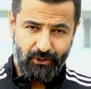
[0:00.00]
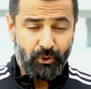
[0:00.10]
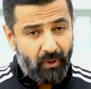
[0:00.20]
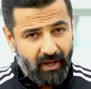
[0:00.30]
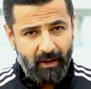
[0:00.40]

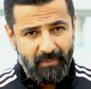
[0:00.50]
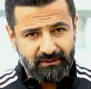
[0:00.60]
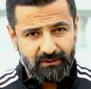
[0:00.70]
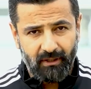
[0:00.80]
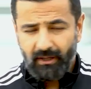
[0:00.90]
يقول انا
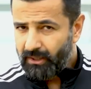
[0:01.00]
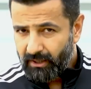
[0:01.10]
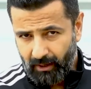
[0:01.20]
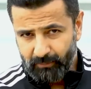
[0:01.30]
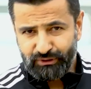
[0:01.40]
بنزل
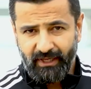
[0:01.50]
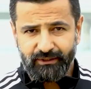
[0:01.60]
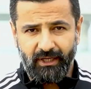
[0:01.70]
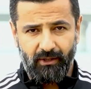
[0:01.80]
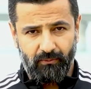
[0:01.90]

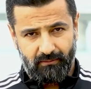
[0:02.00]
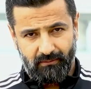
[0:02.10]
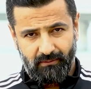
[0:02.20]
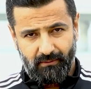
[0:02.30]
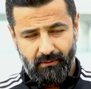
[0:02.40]
15 كيلو
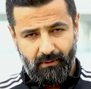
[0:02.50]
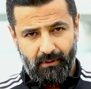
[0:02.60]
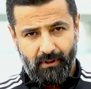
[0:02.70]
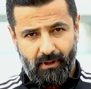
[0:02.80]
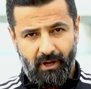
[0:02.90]

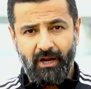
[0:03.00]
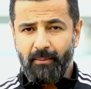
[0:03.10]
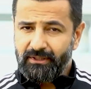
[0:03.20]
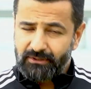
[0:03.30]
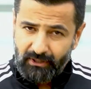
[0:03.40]

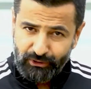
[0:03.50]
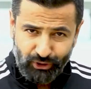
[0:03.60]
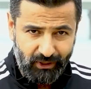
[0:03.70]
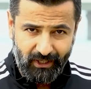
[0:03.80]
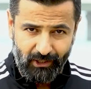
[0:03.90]
انا بنزل
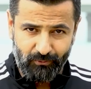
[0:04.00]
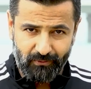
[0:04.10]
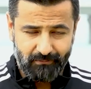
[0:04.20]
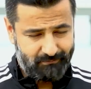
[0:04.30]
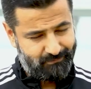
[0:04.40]
20 كيلو
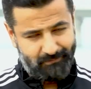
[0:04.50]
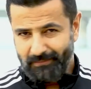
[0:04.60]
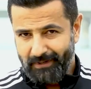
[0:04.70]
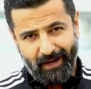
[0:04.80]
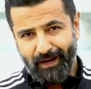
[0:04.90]

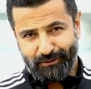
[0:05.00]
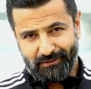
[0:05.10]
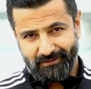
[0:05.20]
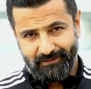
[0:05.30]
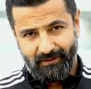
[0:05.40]
غلط
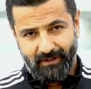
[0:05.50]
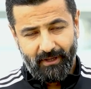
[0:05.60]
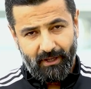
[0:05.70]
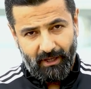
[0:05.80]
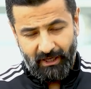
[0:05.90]

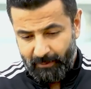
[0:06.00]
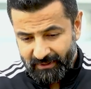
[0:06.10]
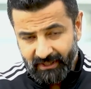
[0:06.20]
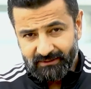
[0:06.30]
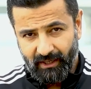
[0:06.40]
اللي
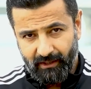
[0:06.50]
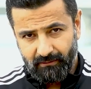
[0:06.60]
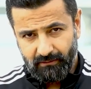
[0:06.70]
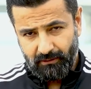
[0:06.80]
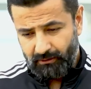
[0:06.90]
بتنزله
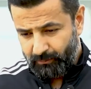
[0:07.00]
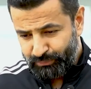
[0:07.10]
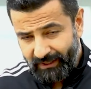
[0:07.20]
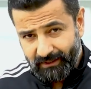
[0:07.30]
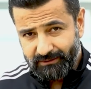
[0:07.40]

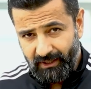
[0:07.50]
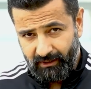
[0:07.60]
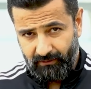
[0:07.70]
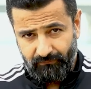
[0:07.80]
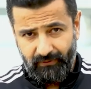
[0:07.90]
بشكل
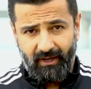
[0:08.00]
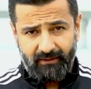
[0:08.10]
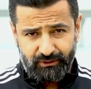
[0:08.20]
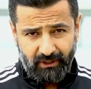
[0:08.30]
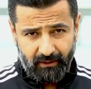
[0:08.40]
سريع في
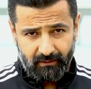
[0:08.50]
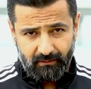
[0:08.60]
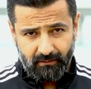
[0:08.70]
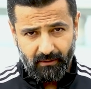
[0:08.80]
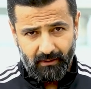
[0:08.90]
هذا الشهر
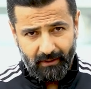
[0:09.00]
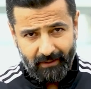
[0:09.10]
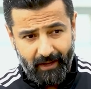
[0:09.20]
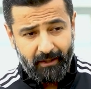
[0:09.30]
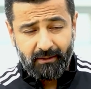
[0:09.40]

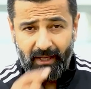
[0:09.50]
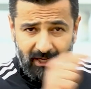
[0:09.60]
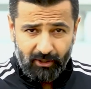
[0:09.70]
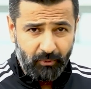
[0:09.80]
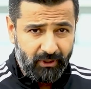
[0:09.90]
راح يرد
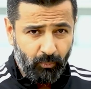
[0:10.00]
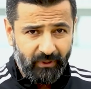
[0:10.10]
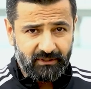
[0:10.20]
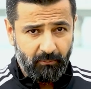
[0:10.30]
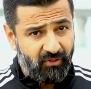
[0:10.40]
عليك يمكن
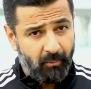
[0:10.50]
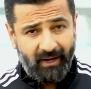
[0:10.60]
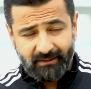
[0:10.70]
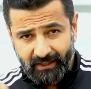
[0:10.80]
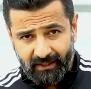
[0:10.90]
وزن مثل
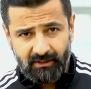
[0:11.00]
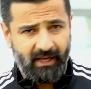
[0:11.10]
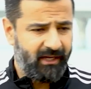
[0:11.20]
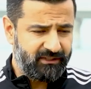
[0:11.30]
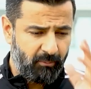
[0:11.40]
ما انت كنت
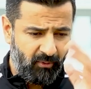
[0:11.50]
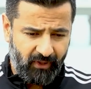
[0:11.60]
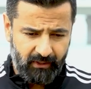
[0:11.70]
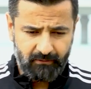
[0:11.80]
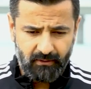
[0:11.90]
يعني على سبيل
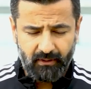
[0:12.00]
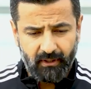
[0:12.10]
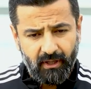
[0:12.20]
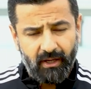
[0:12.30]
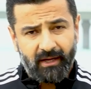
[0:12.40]
المثال
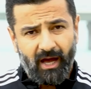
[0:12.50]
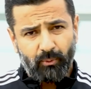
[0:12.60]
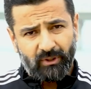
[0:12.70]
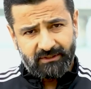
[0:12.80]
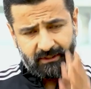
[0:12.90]

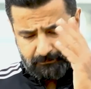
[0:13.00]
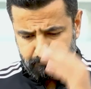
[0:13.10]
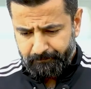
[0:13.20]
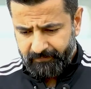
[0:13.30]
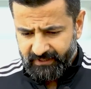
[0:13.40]
كان وزنك
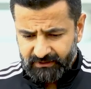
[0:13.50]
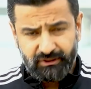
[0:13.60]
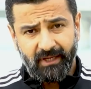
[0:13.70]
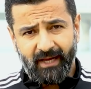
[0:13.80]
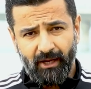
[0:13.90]

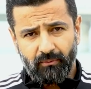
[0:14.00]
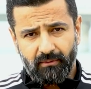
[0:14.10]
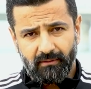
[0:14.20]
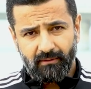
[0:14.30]
90 كيلو